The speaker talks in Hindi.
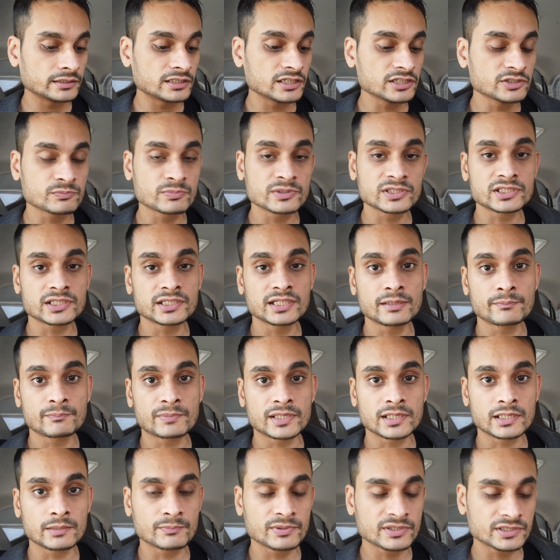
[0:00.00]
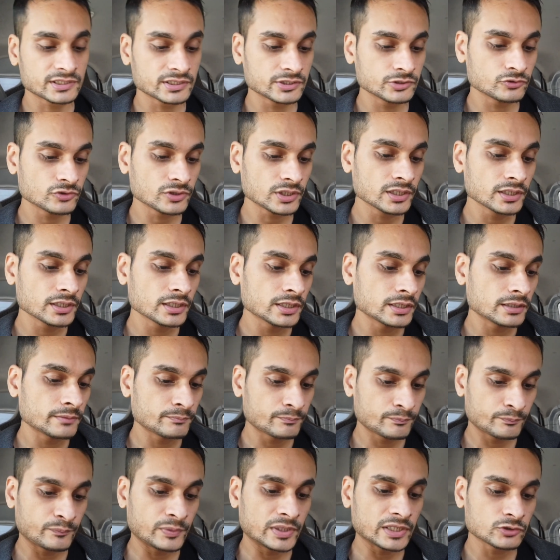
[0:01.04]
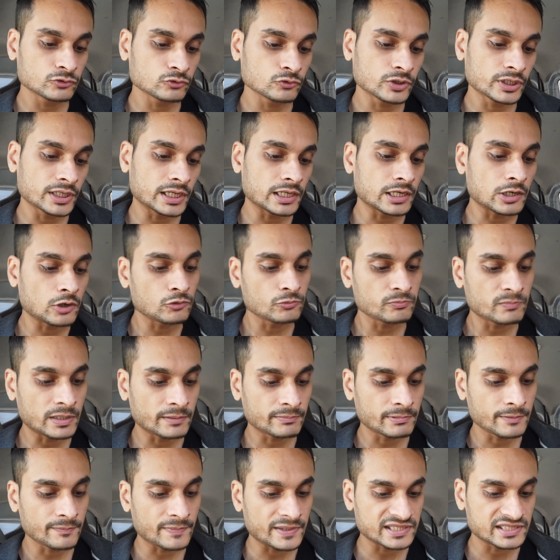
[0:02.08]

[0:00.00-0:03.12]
दस परसेंट या पंद्रह परसेंट जो है प्लस होके अकाउंट में आपके